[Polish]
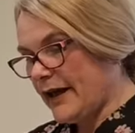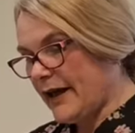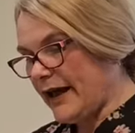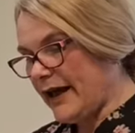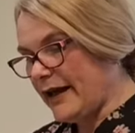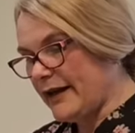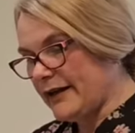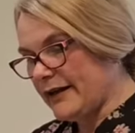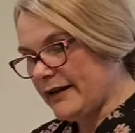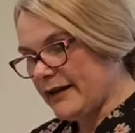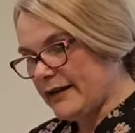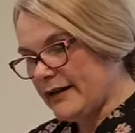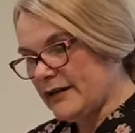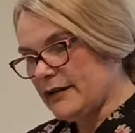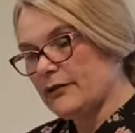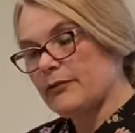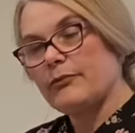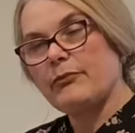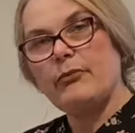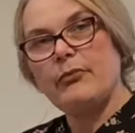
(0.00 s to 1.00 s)
ale
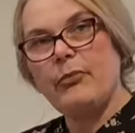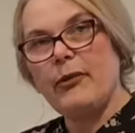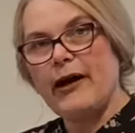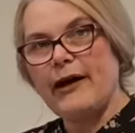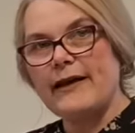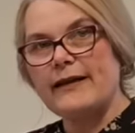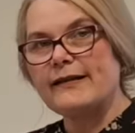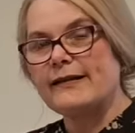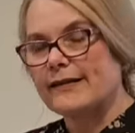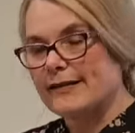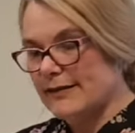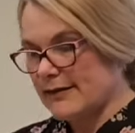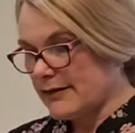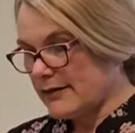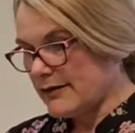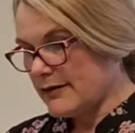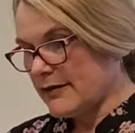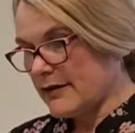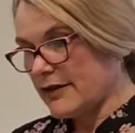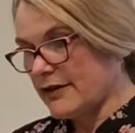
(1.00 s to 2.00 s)
bez
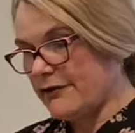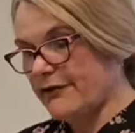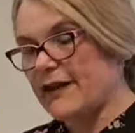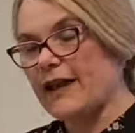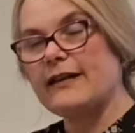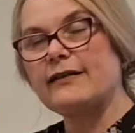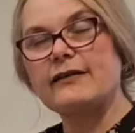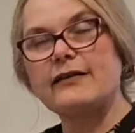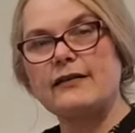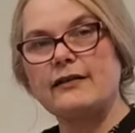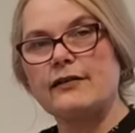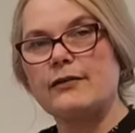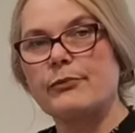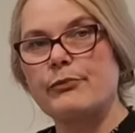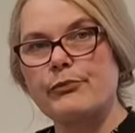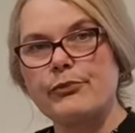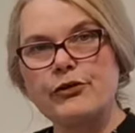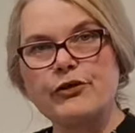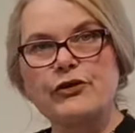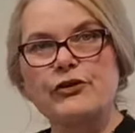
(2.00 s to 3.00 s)
kwiaty
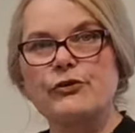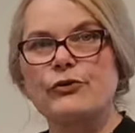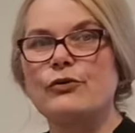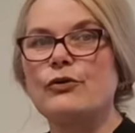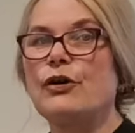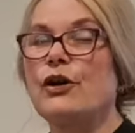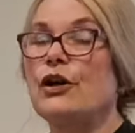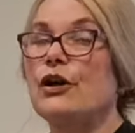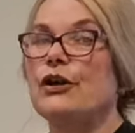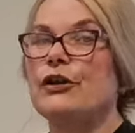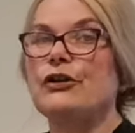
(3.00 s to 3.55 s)
bzu